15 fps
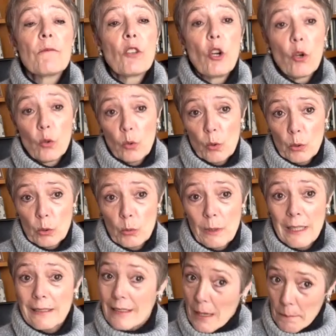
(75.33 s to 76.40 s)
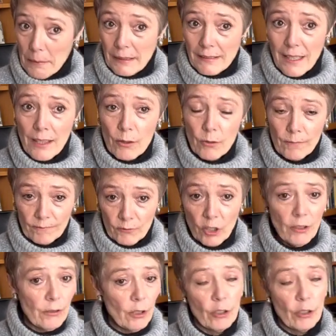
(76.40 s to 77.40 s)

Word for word: o culturas del pasado, ¿no?